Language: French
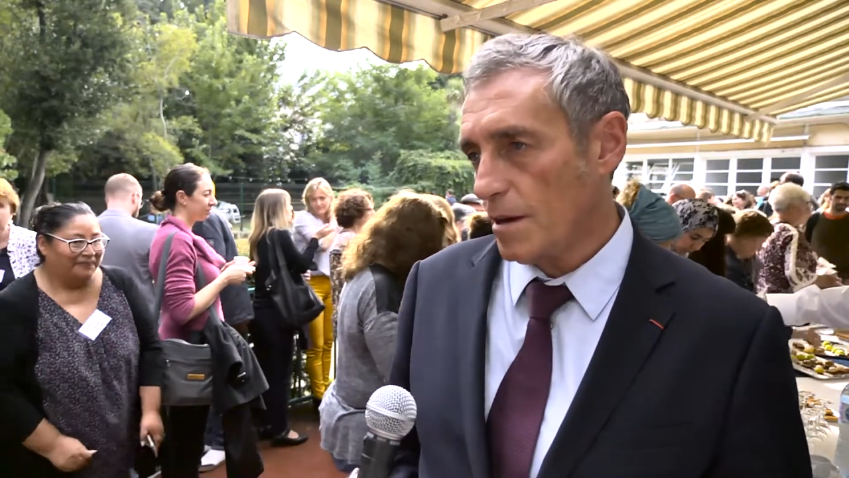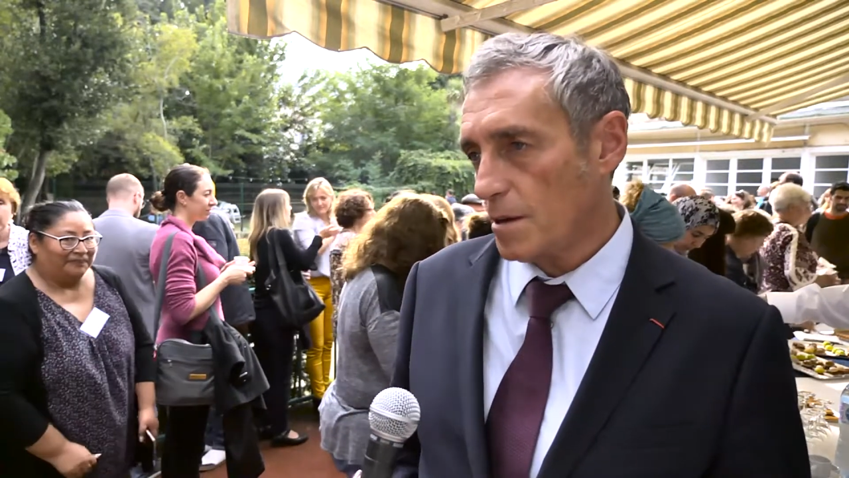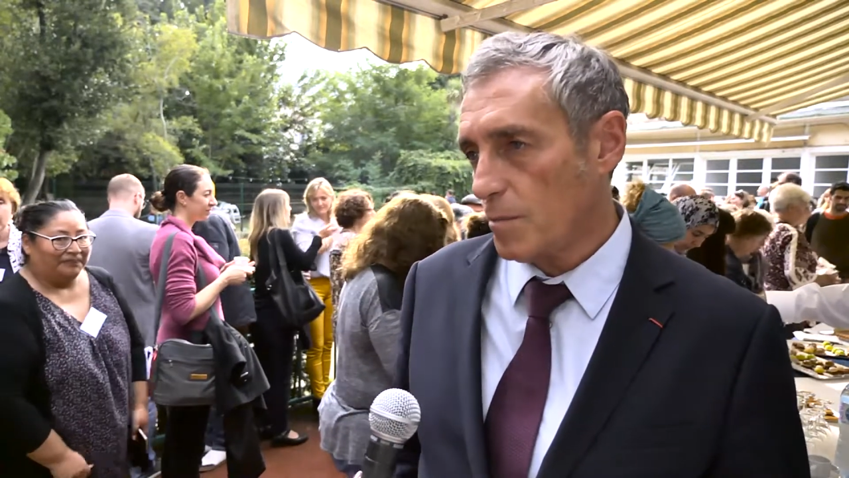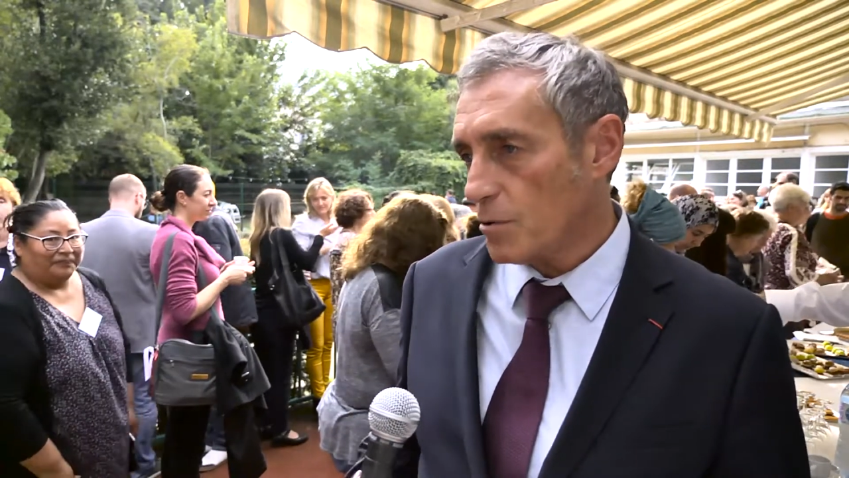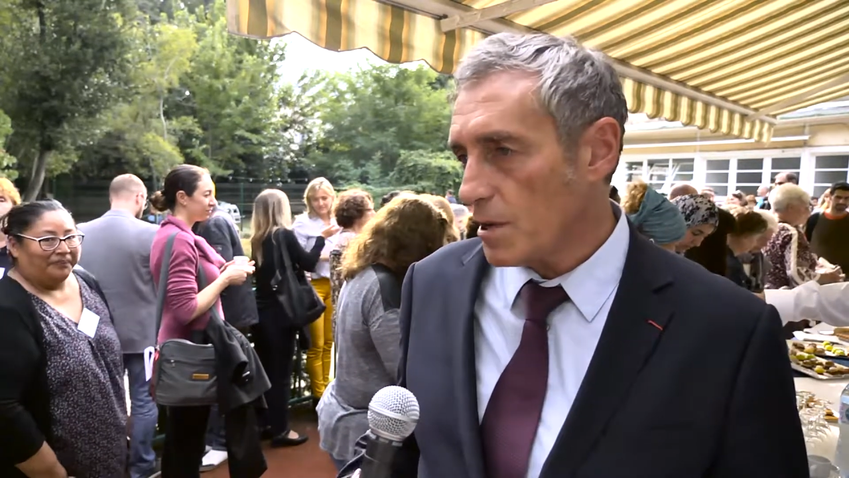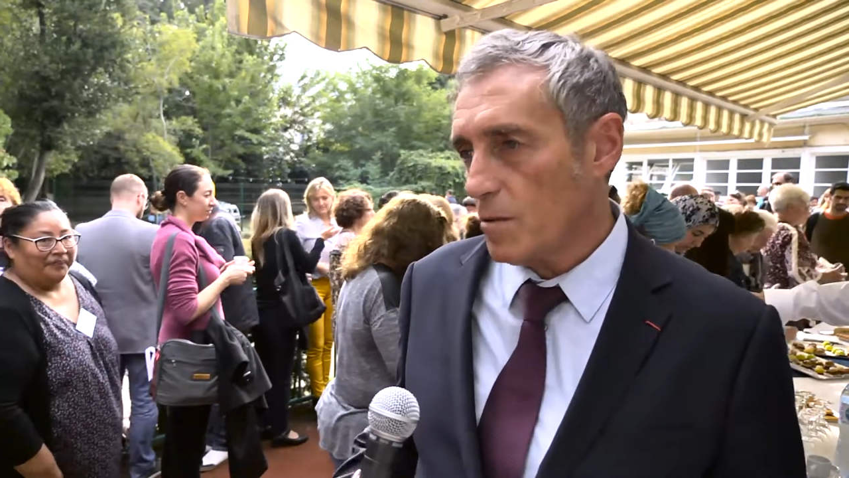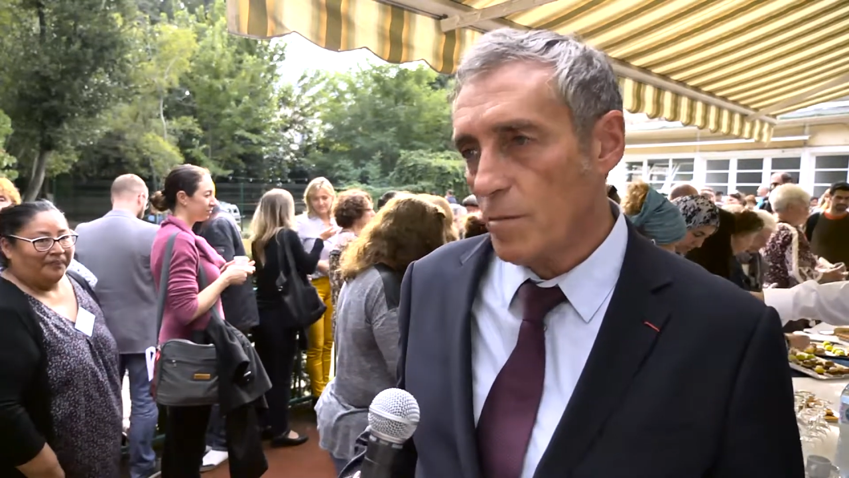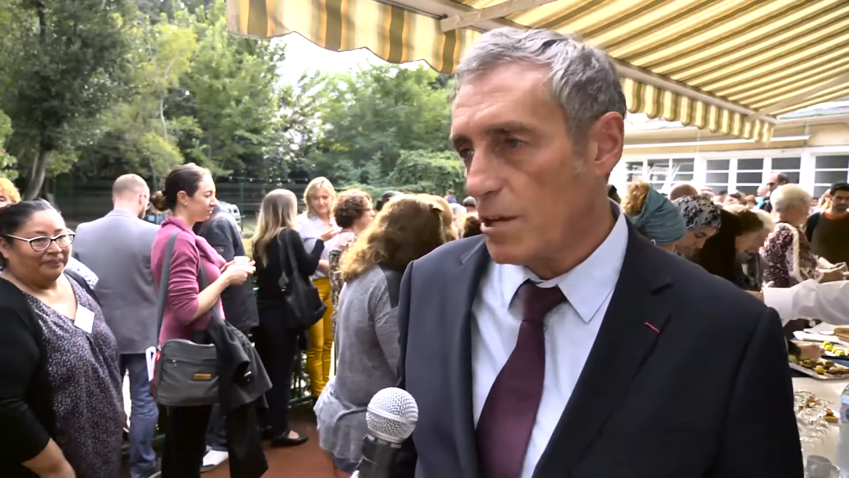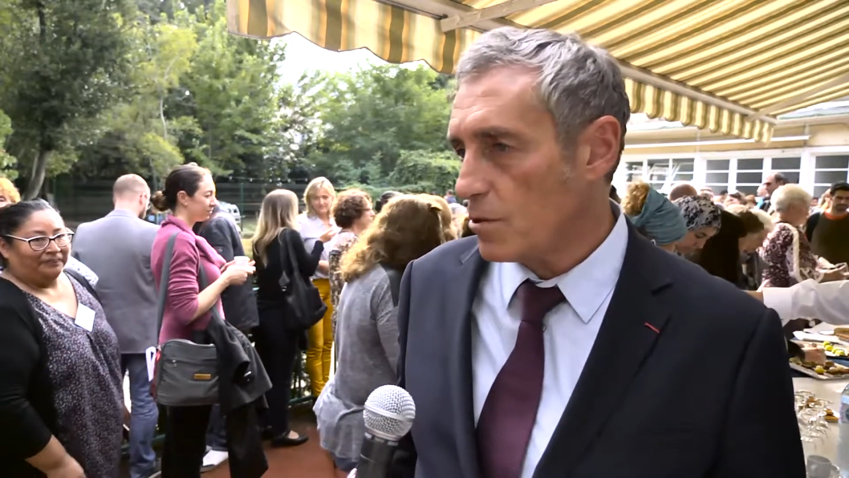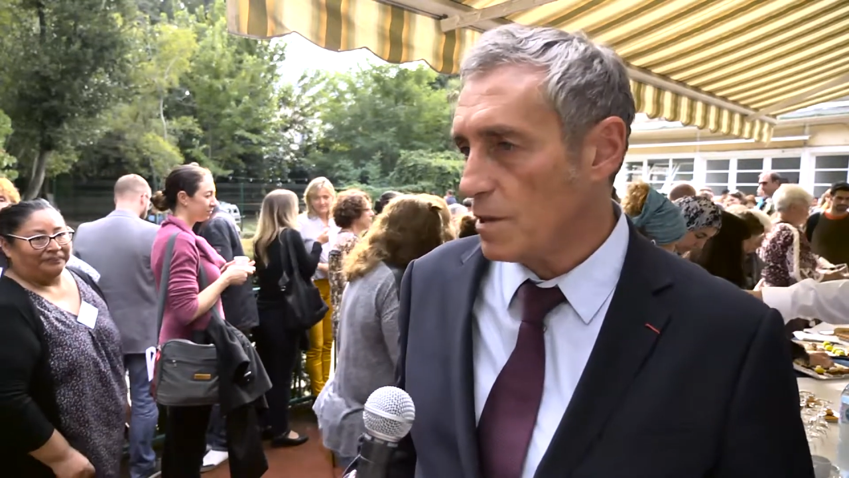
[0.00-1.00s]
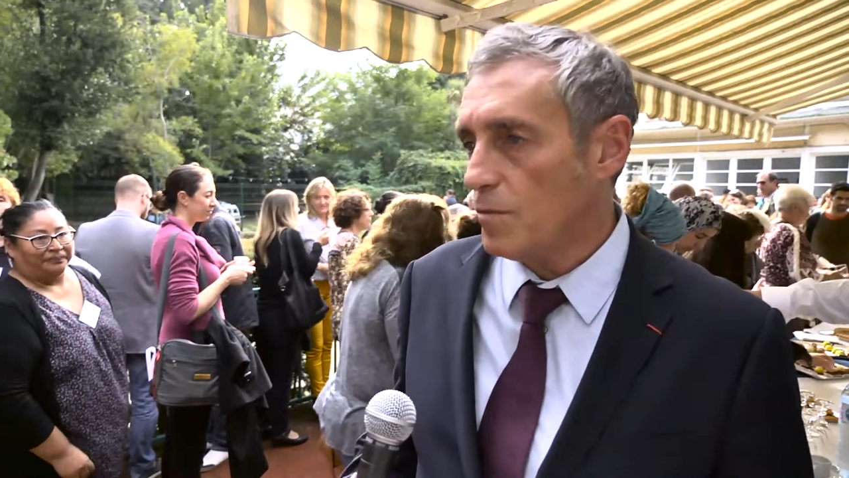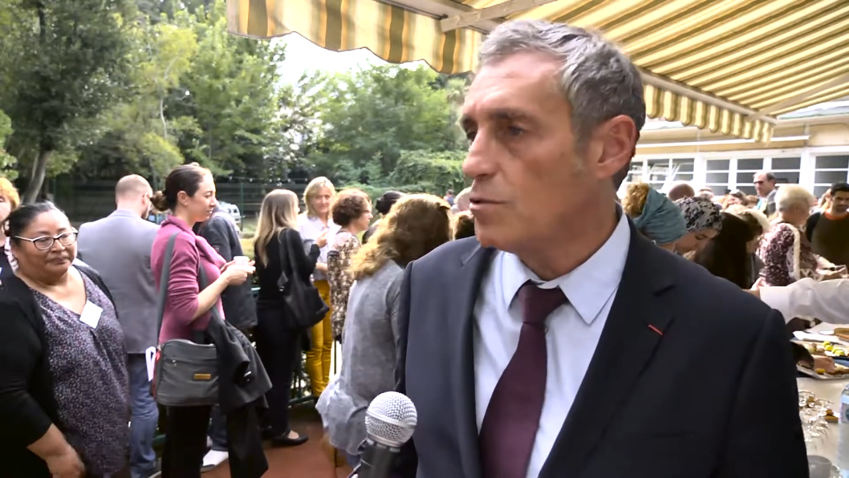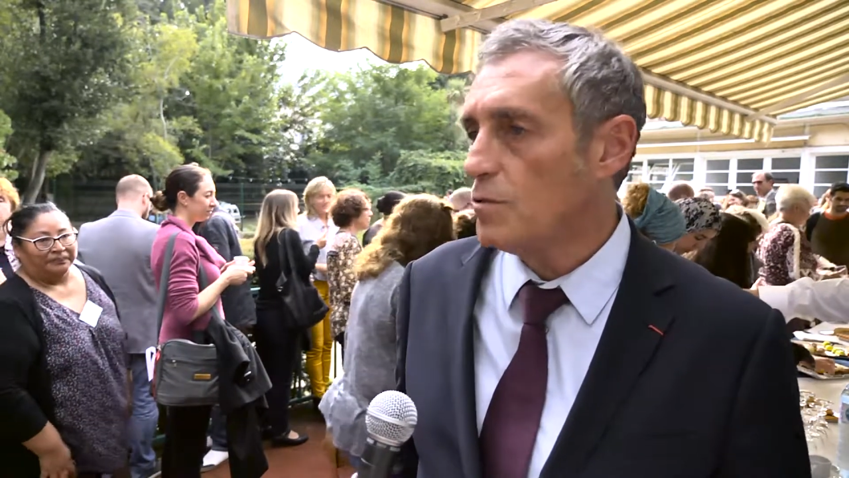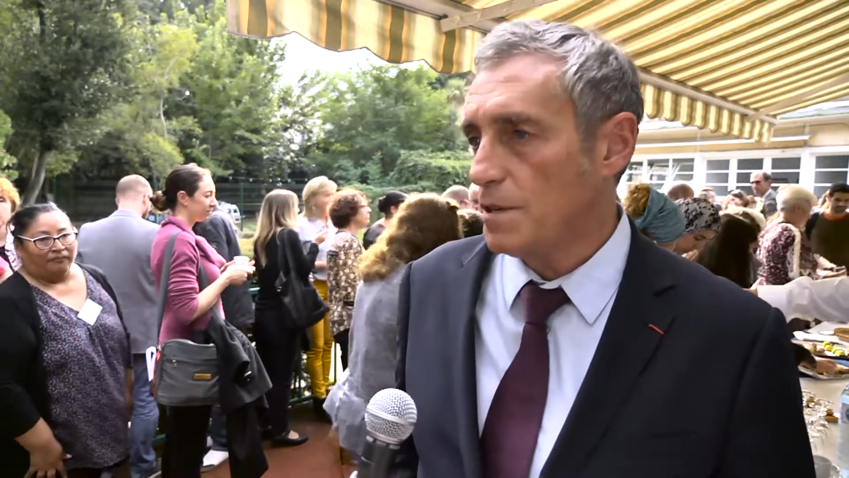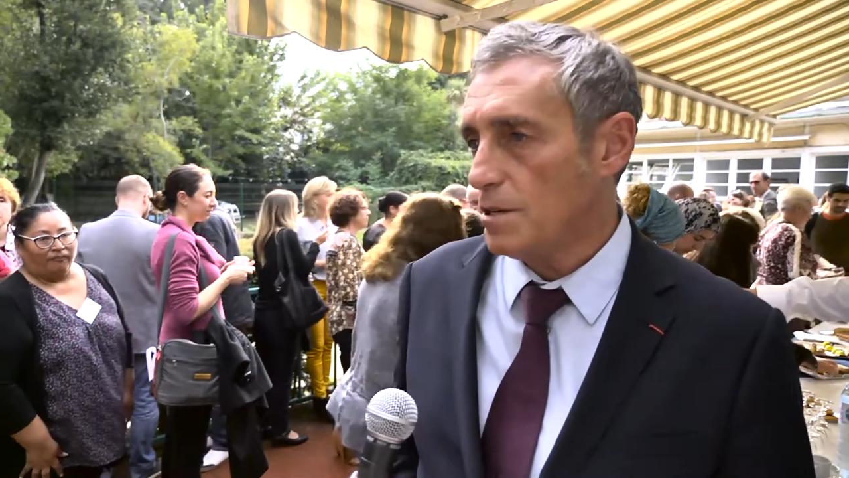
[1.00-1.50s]
à répondre à un meilleur niveau
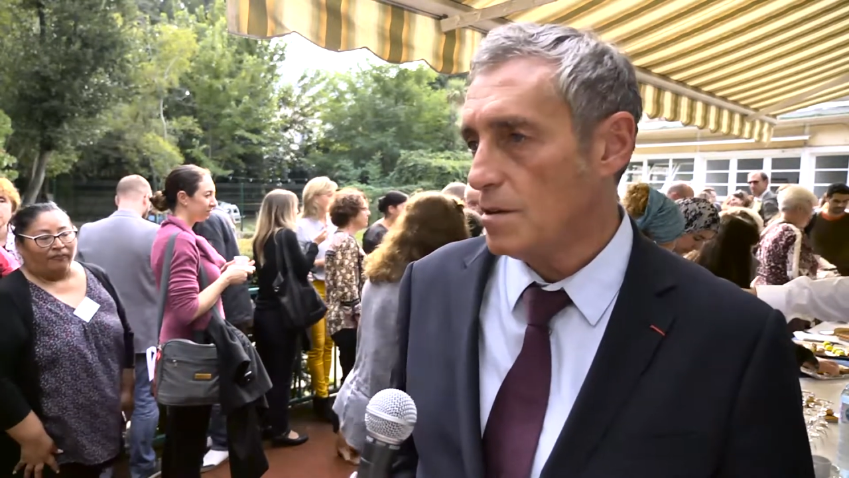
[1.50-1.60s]
de vie.